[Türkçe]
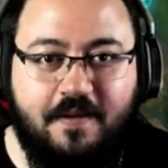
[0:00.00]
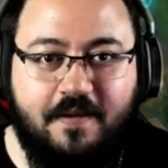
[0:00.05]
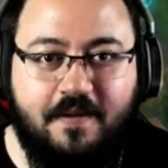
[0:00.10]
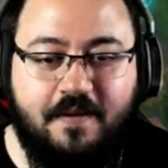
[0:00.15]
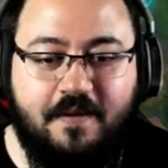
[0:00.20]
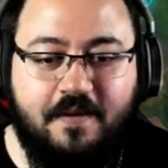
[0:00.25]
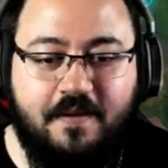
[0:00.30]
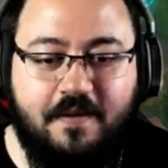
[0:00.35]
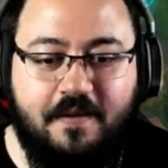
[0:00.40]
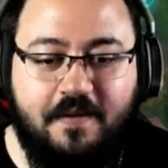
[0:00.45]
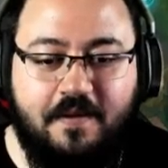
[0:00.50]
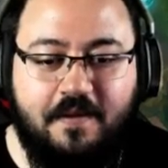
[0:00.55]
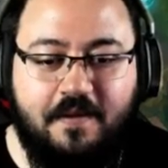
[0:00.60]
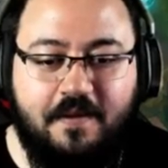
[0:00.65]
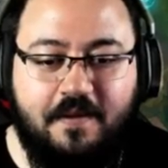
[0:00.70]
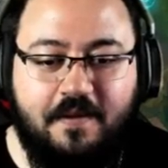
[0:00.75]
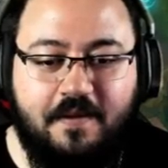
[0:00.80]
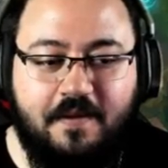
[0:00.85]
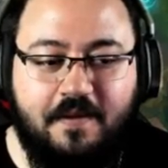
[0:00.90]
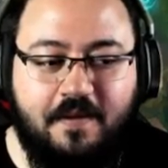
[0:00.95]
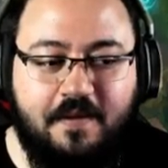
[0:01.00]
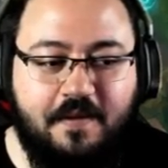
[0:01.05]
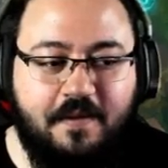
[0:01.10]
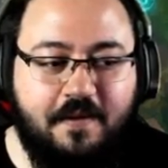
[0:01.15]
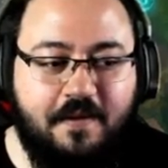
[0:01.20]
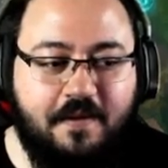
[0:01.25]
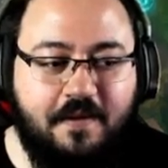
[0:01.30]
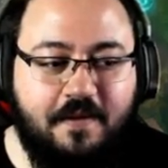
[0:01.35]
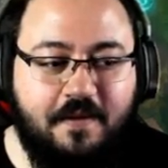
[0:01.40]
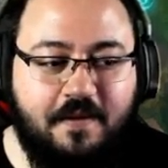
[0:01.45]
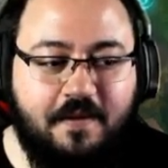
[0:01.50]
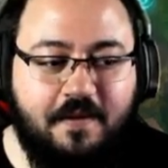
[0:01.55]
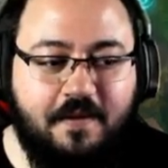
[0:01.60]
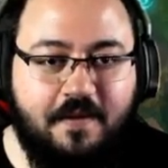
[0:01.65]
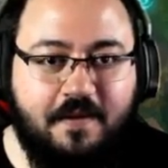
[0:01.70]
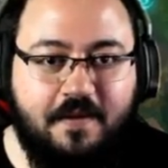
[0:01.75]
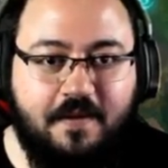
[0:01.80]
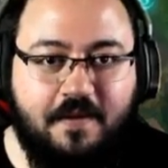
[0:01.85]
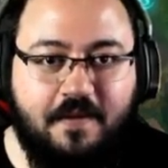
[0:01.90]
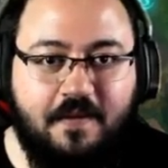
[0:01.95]
Oyun Tamam. bitiyor mu şu anda midden
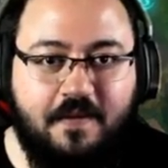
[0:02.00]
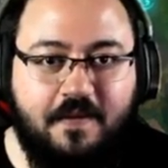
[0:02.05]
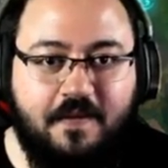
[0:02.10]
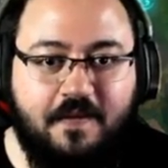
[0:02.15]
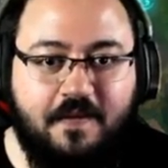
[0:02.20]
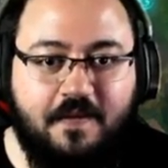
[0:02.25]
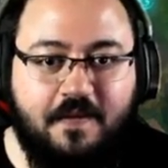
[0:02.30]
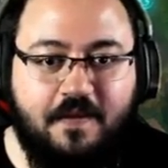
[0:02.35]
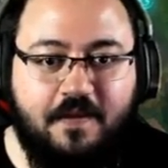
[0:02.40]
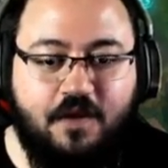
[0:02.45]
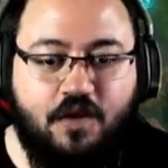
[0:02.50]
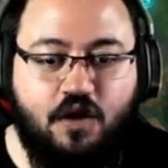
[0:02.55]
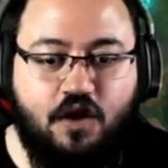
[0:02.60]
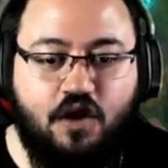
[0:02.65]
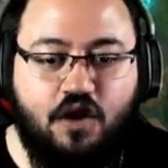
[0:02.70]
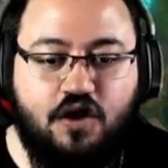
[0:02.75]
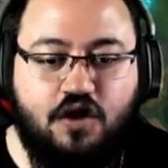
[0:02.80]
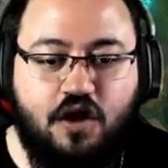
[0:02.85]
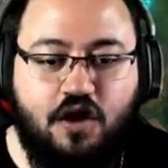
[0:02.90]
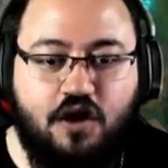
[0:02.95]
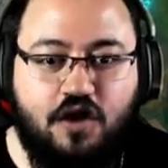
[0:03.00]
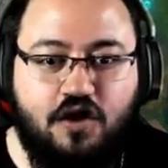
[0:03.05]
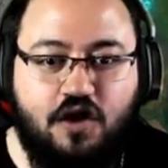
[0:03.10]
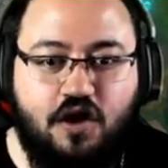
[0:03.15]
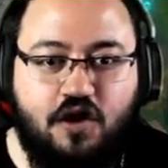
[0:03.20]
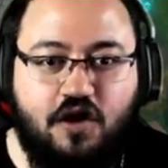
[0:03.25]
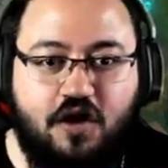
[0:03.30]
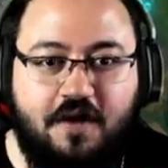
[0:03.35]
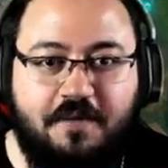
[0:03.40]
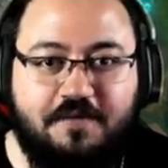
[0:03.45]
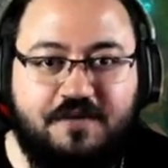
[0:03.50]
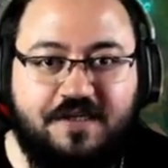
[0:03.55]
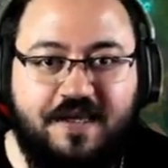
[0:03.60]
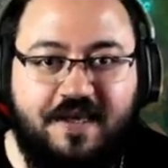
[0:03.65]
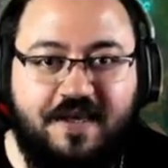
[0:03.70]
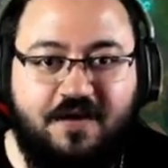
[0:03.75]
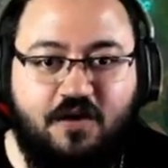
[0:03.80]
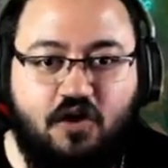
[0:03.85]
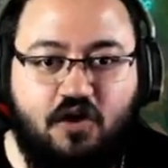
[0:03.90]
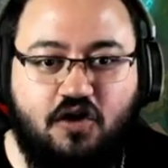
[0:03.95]
acaba? Hayır, yok değil. yok yok öyle bir
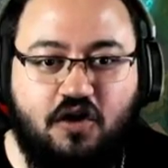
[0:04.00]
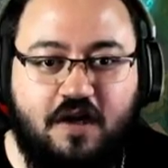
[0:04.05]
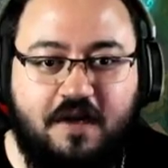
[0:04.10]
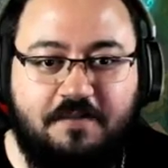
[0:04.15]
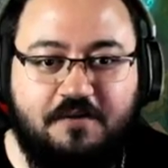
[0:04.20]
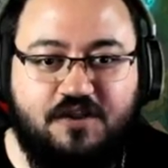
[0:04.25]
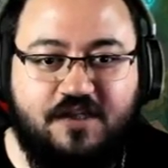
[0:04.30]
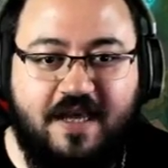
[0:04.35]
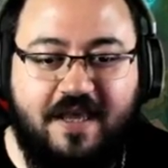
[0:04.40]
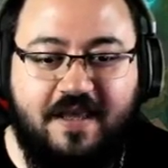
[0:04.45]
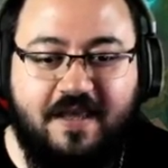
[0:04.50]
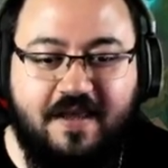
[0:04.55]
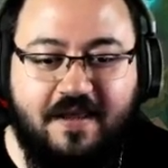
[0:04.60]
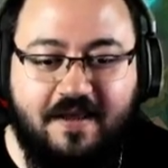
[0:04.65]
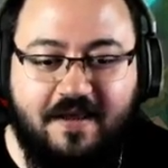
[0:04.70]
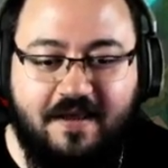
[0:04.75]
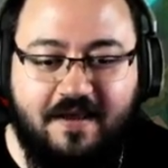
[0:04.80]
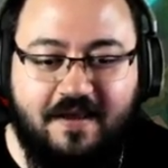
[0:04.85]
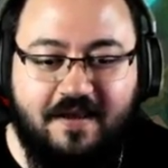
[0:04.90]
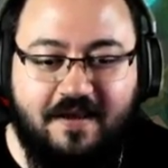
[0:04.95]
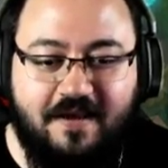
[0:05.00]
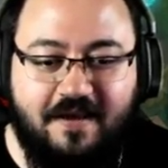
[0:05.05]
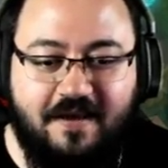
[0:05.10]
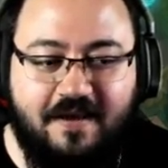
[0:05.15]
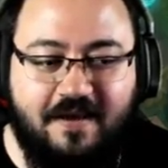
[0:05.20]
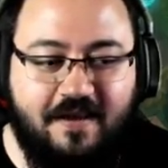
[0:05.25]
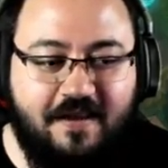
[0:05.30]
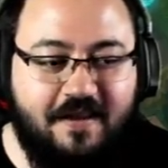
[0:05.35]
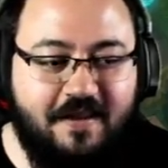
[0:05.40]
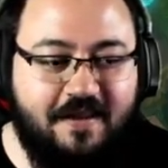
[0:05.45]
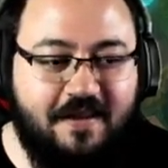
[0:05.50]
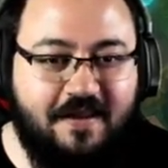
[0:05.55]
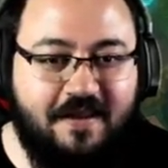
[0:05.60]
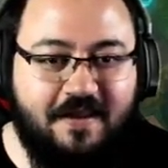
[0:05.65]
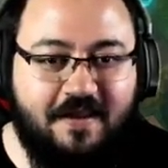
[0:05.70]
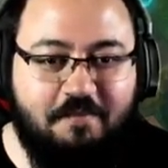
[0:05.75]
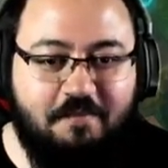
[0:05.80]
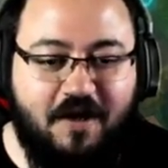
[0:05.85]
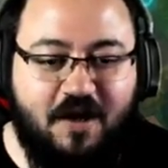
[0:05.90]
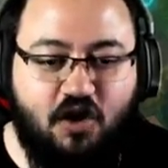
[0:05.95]
şey yok öyle bir şey. Baronlu be baronlu
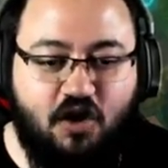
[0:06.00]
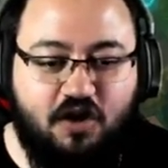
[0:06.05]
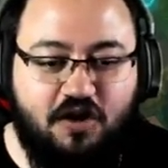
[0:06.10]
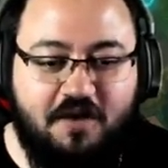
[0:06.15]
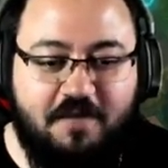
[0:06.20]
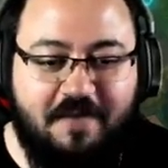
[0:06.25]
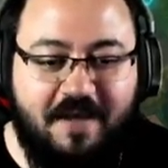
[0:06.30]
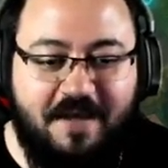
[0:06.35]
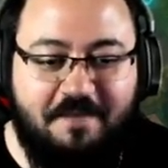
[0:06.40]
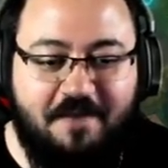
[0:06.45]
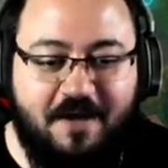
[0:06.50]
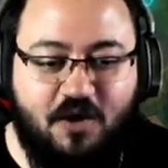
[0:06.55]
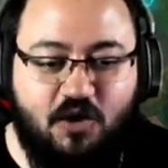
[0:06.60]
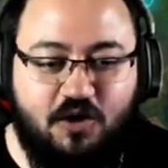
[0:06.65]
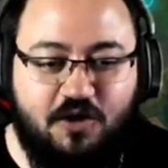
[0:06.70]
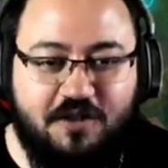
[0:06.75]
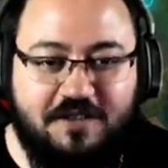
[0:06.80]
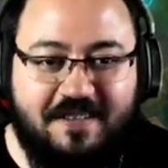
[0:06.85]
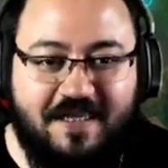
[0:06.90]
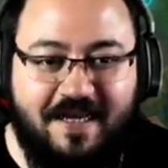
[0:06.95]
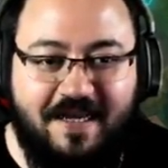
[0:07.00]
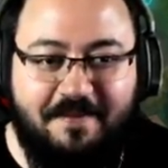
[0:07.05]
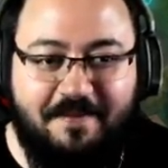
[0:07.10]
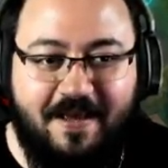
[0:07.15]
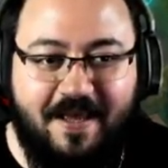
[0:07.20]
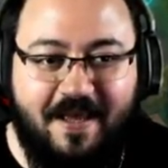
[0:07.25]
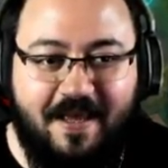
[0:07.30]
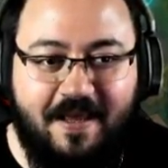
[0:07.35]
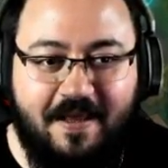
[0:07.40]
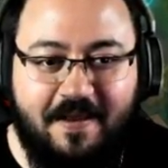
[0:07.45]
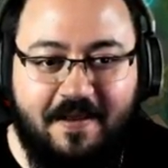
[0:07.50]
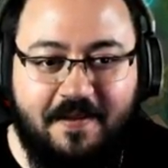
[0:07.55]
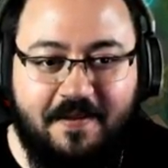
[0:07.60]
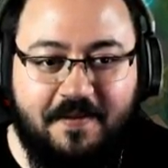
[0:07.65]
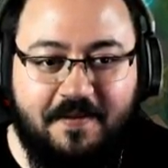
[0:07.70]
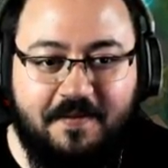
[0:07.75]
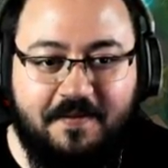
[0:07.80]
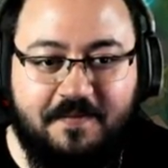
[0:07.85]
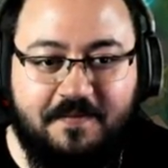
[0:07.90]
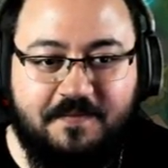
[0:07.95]
be. Baronlu be baronlu seri be. Şunu
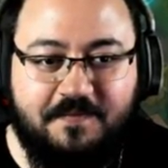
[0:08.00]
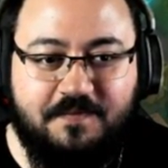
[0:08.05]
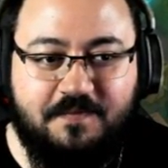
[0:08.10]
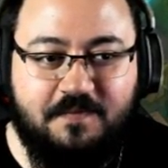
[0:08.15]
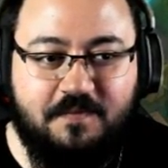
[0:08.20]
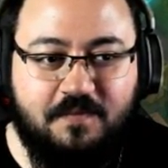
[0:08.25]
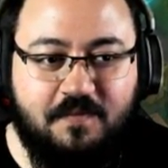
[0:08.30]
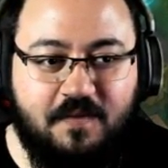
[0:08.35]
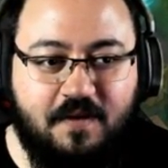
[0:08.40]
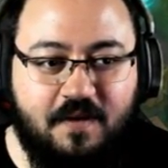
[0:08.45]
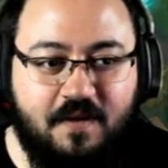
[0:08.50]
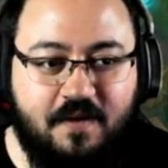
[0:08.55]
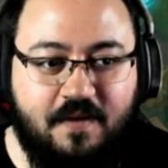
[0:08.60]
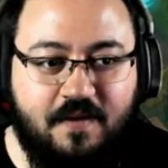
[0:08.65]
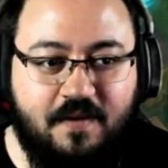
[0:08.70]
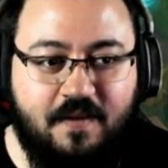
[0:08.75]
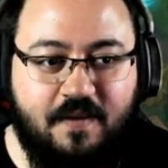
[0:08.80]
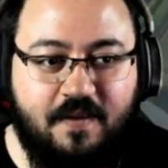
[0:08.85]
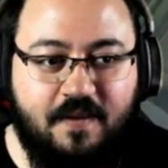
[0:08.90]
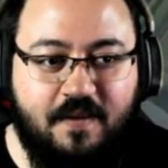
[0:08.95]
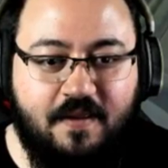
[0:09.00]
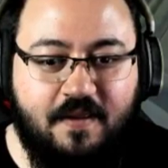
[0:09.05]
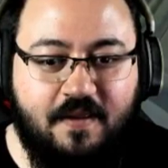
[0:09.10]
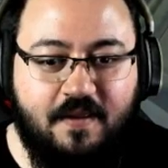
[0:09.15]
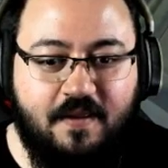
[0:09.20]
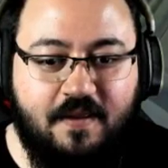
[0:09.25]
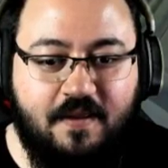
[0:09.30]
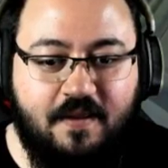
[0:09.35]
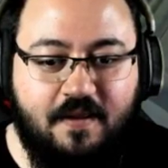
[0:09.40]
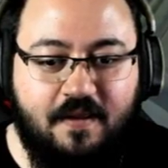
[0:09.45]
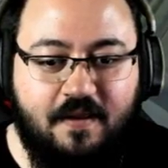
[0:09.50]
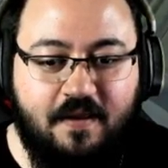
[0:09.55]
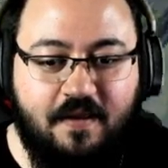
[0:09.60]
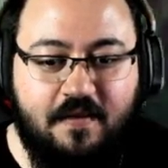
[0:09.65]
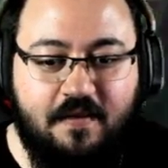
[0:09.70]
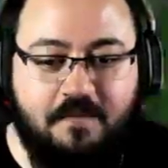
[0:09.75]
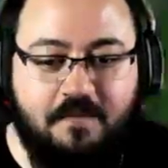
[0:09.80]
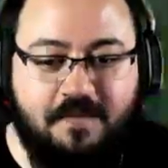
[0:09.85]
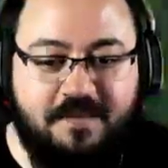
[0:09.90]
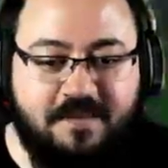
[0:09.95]
alayım ben. Direkt tamam. Oyun bitti abi.
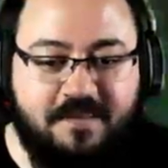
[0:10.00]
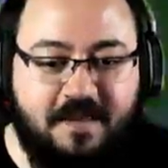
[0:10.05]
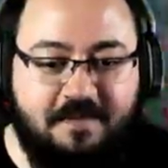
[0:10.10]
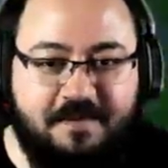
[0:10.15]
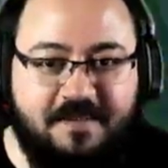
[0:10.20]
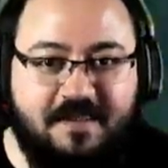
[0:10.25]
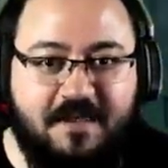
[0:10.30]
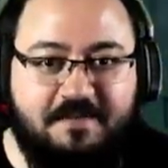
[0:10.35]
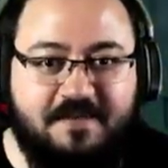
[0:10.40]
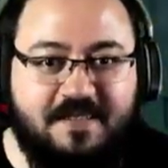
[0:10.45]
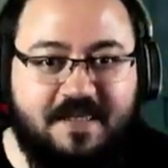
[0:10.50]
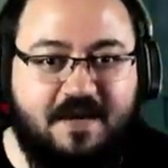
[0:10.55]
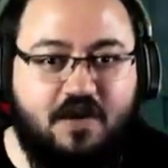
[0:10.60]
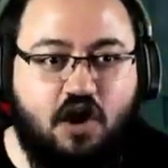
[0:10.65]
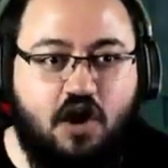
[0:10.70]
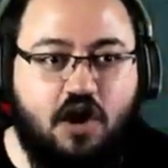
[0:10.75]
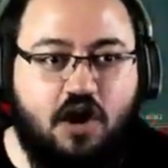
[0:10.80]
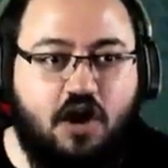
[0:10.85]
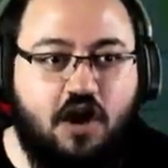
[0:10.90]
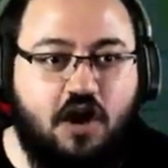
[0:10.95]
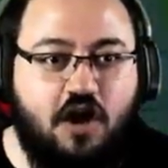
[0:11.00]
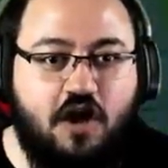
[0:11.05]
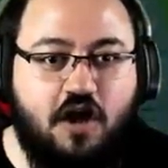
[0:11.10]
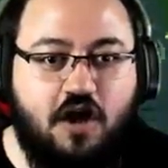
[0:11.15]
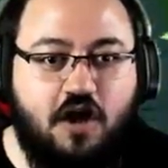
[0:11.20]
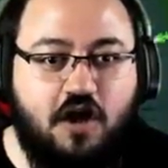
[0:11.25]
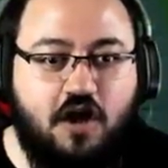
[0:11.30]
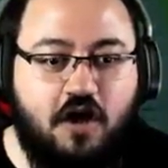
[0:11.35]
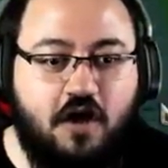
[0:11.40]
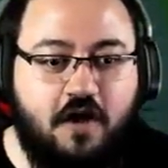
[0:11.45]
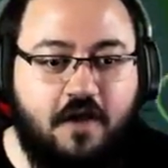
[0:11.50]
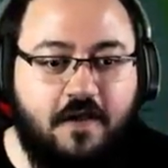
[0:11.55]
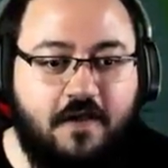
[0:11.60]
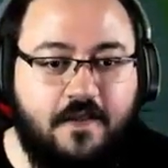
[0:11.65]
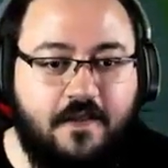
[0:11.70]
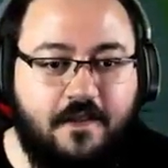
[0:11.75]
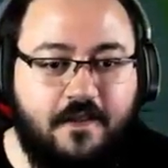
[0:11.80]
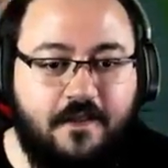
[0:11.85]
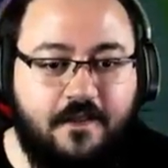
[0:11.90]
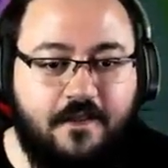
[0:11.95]
Go go bizde, go bizde, go bizde, go go go go go go.
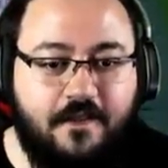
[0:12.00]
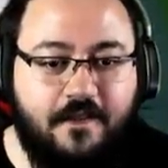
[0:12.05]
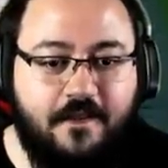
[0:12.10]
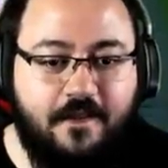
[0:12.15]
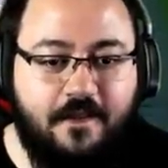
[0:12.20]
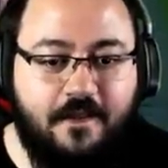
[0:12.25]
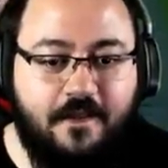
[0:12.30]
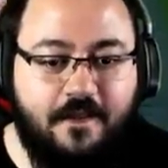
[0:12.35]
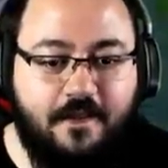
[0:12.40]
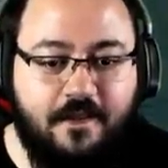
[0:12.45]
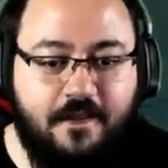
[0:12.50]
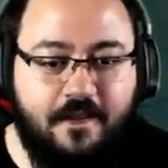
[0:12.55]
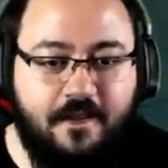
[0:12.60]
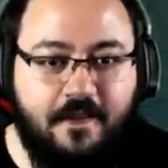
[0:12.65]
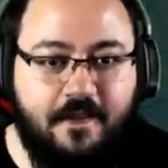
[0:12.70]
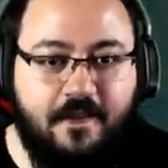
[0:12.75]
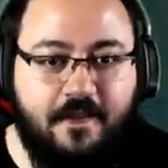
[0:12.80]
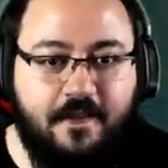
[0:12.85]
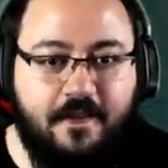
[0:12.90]
Alamet atacağım oradan şimdi.